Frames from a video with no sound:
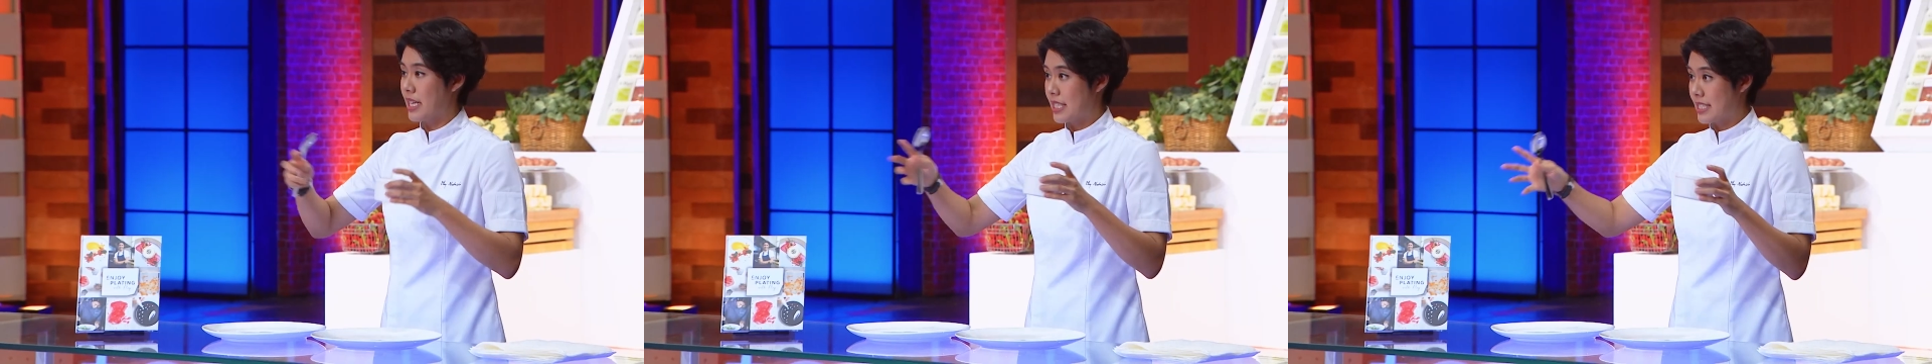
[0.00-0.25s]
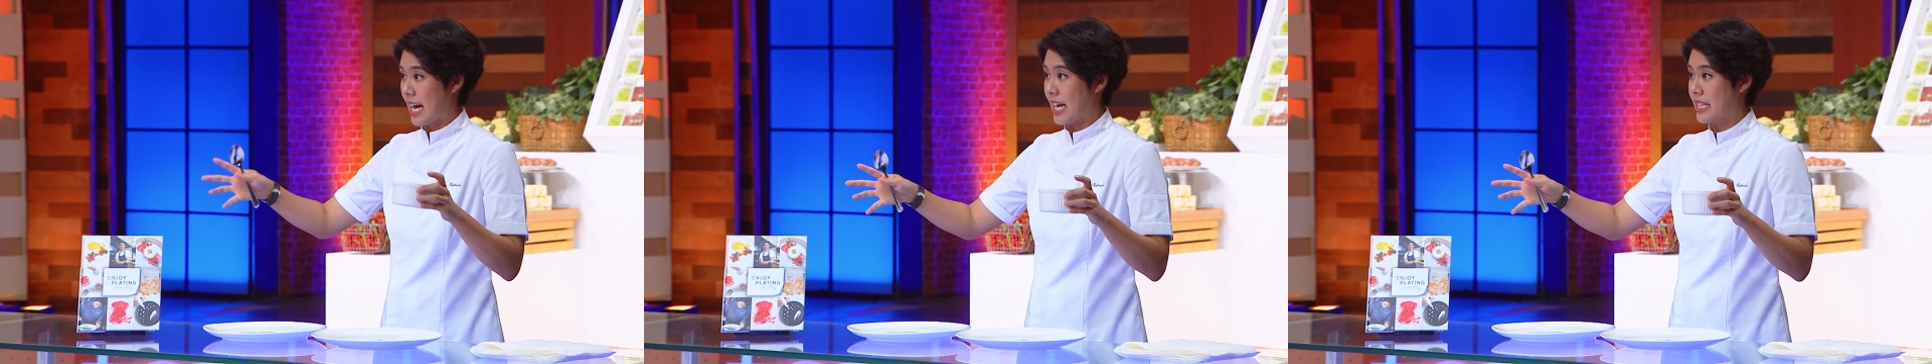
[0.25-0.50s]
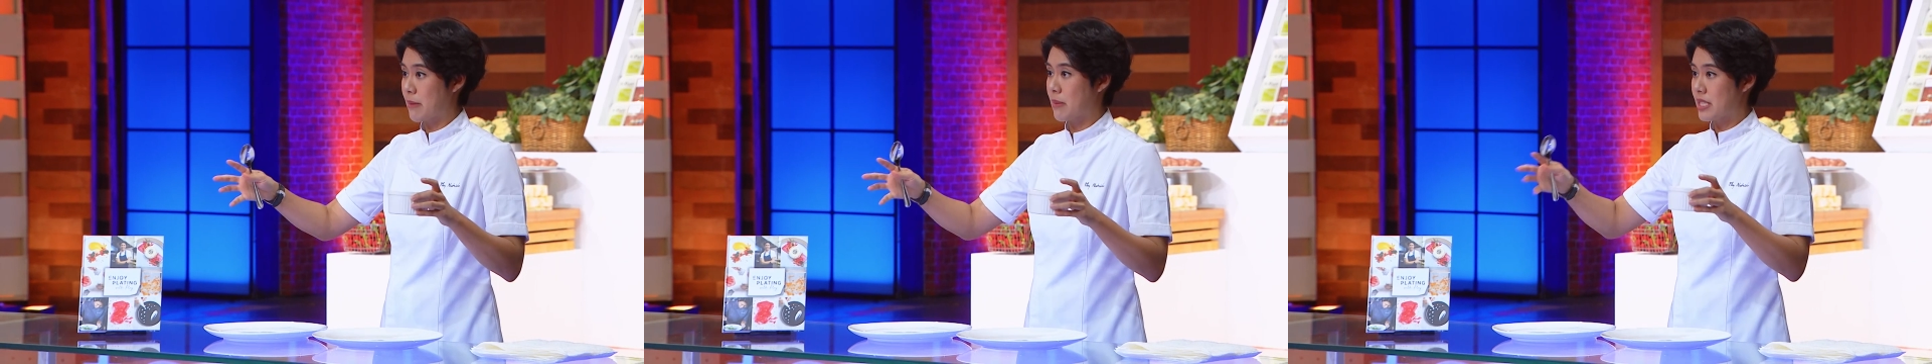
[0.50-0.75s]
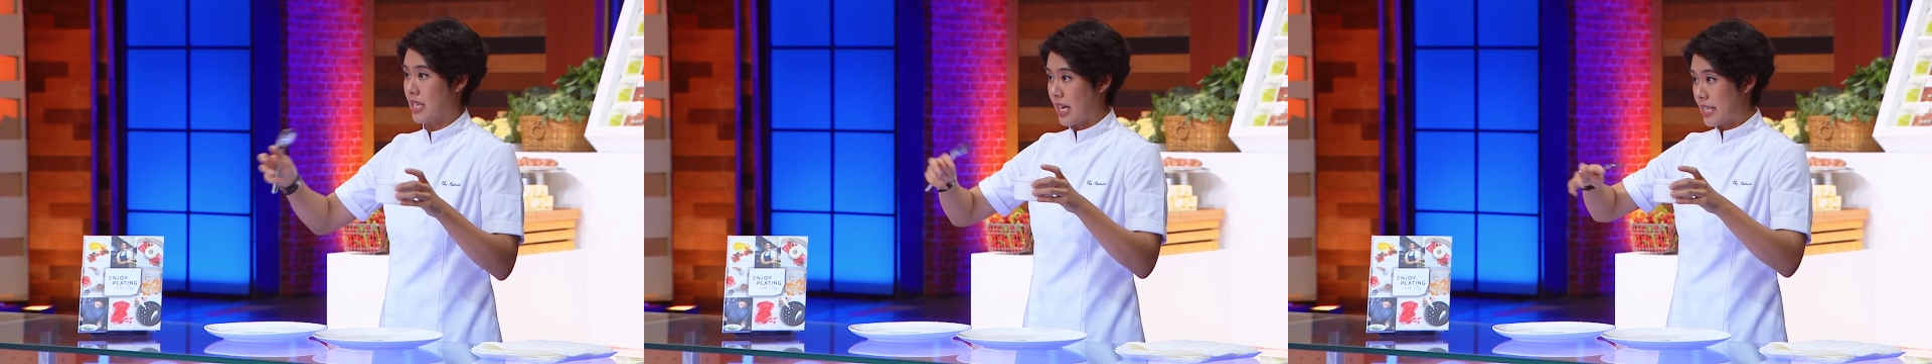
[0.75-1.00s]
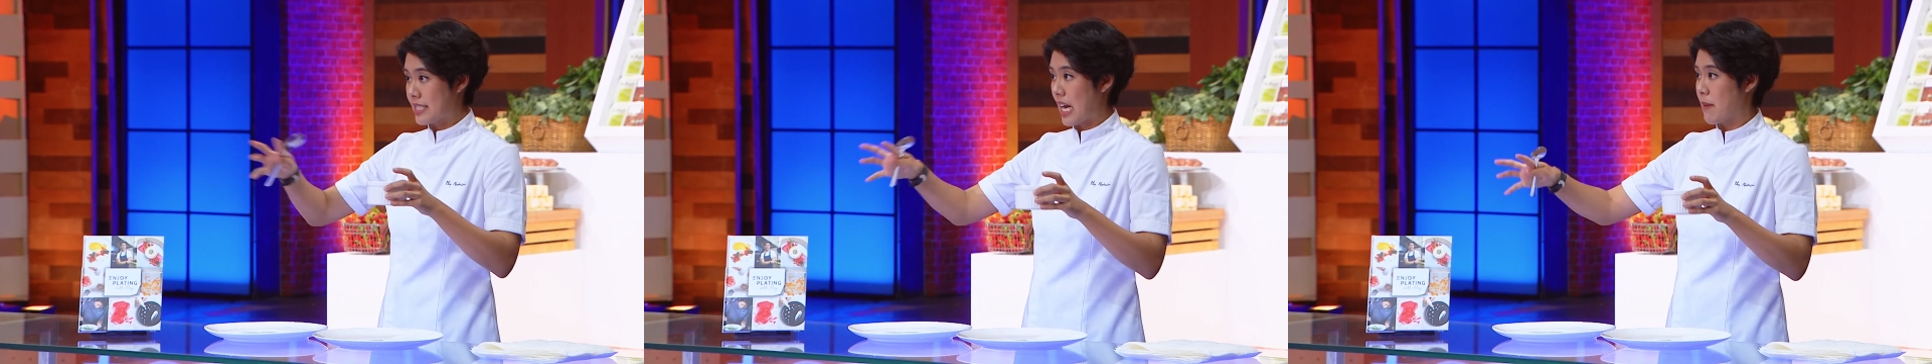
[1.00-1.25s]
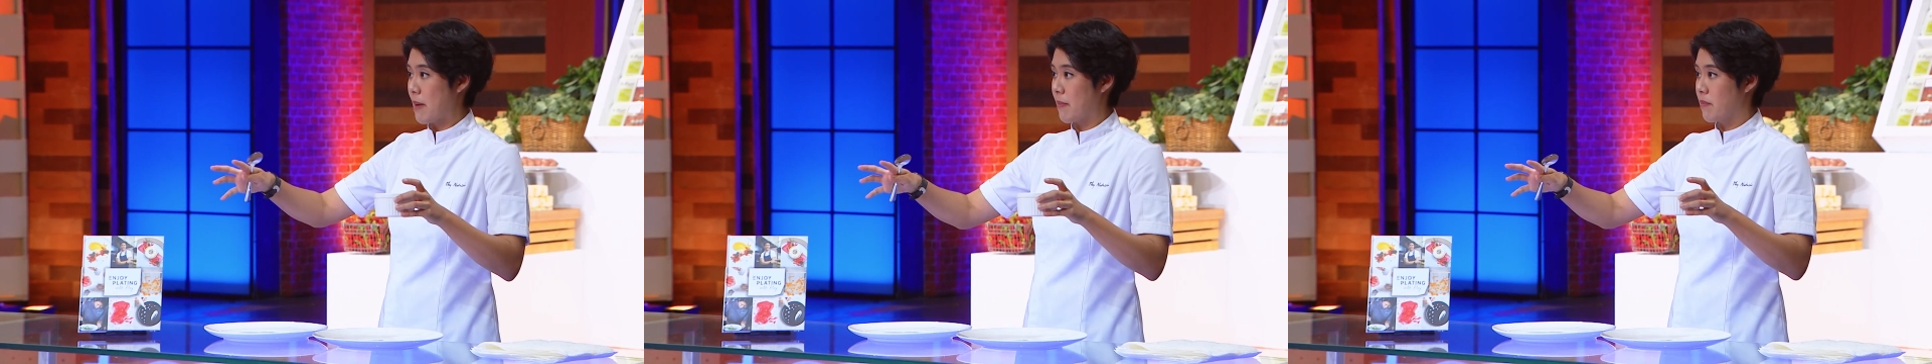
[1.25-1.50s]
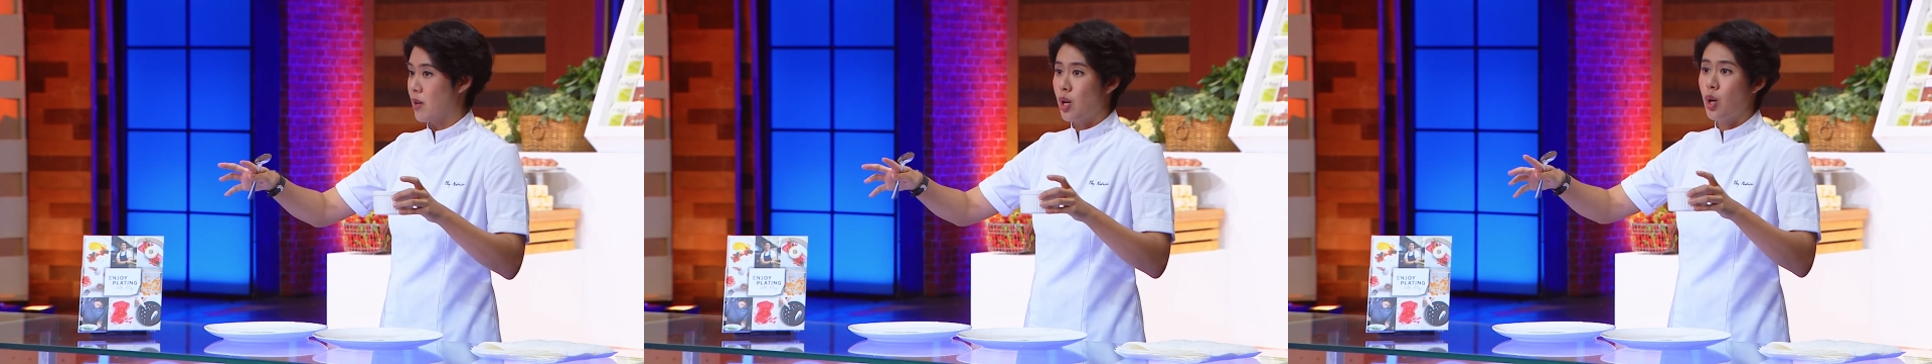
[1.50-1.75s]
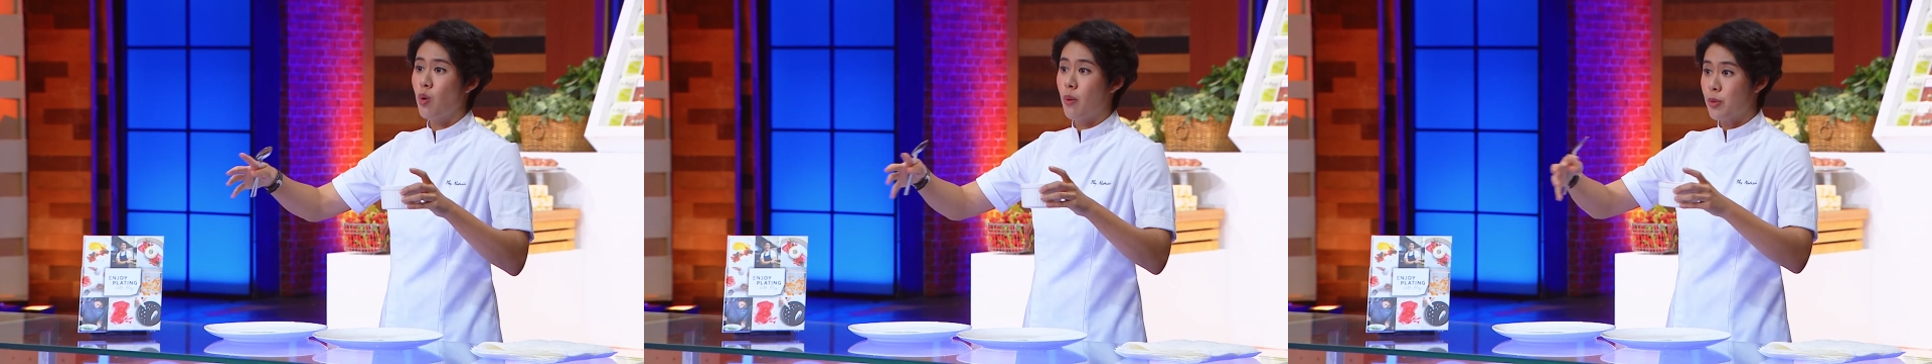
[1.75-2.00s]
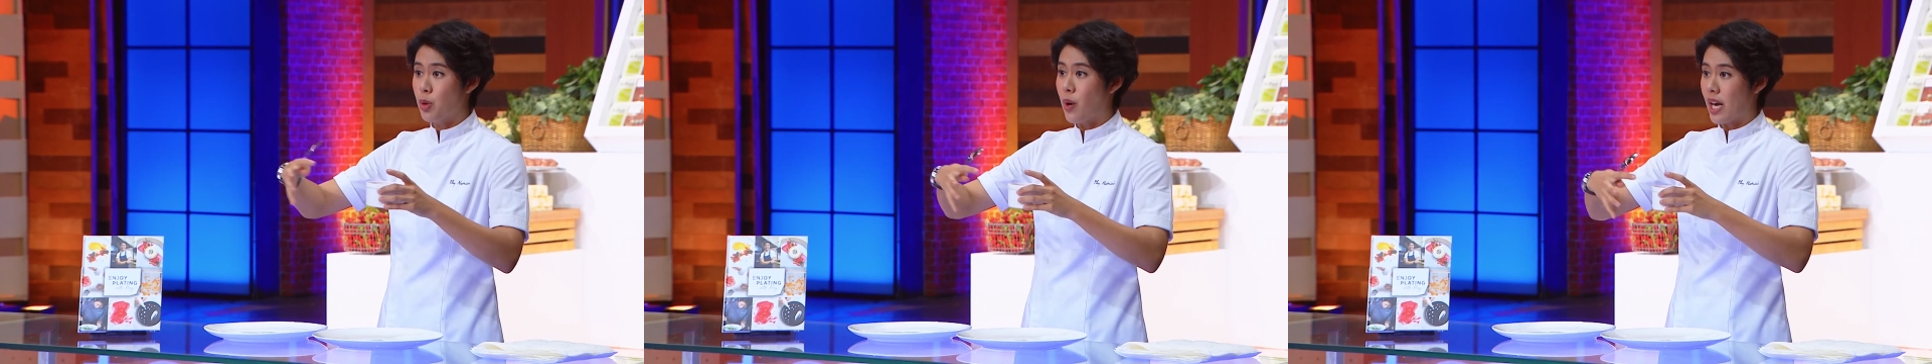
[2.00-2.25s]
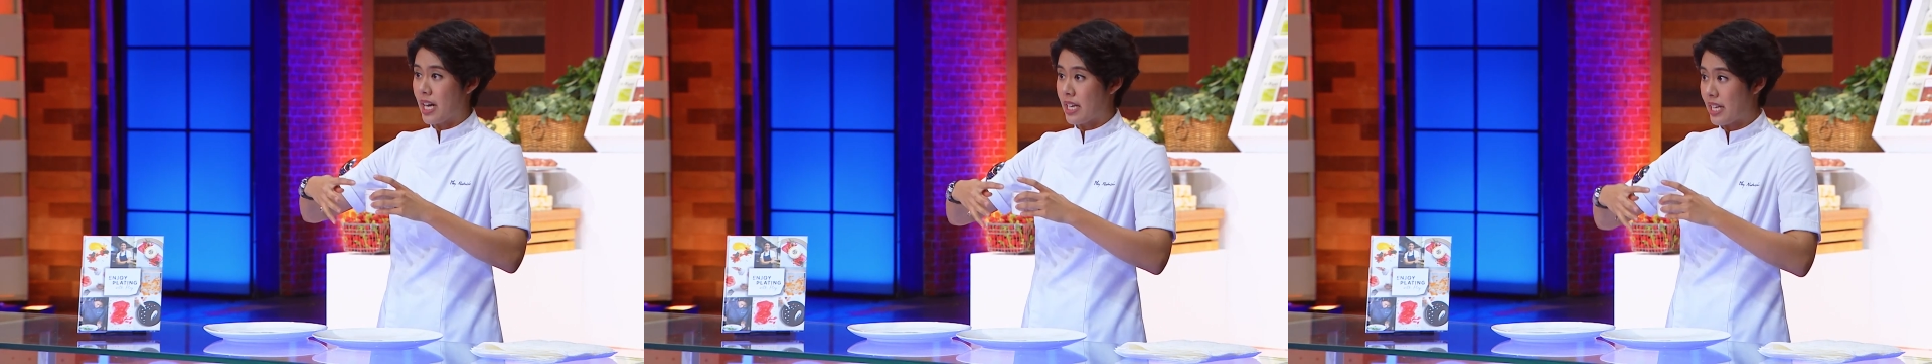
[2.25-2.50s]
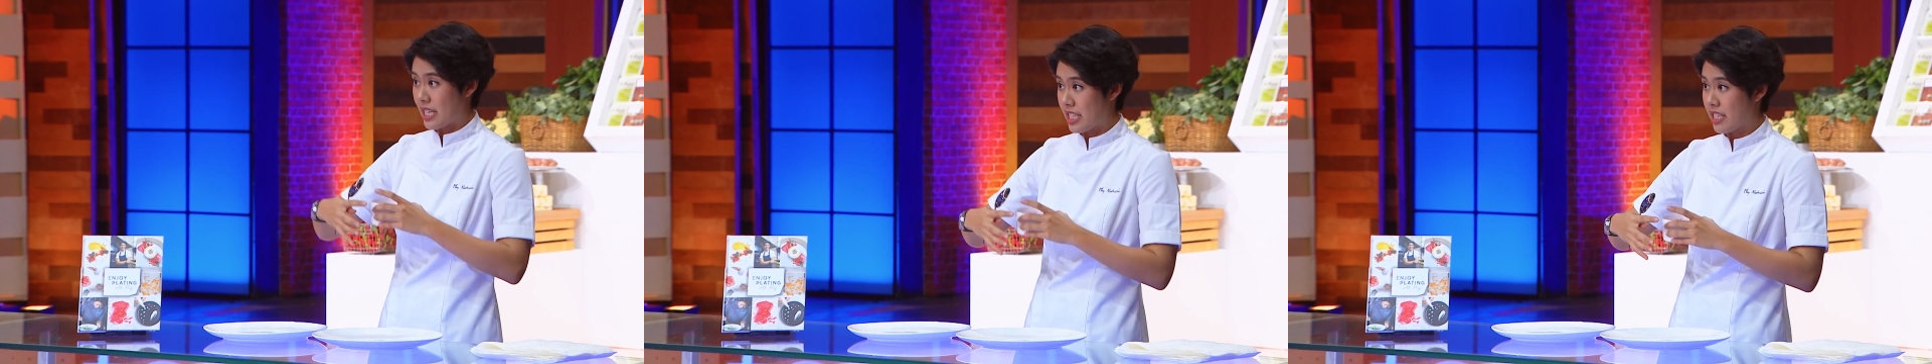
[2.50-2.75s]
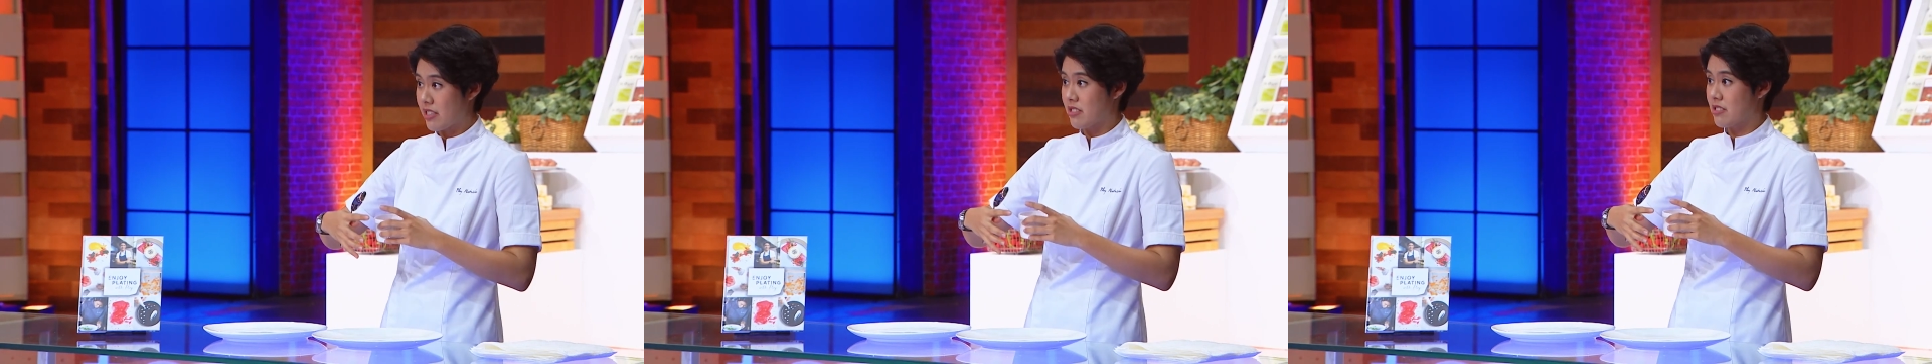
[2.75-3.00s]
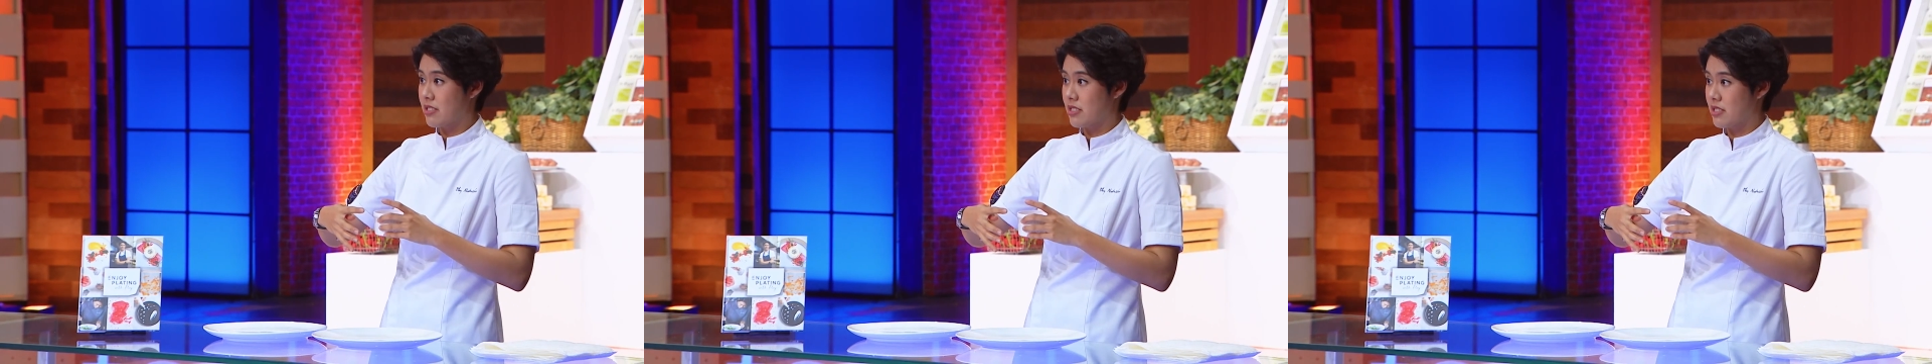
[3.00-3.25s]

มันกระจายแต่มันจะกระจายแบบรวมตัวกันอีกทีหนึ่ง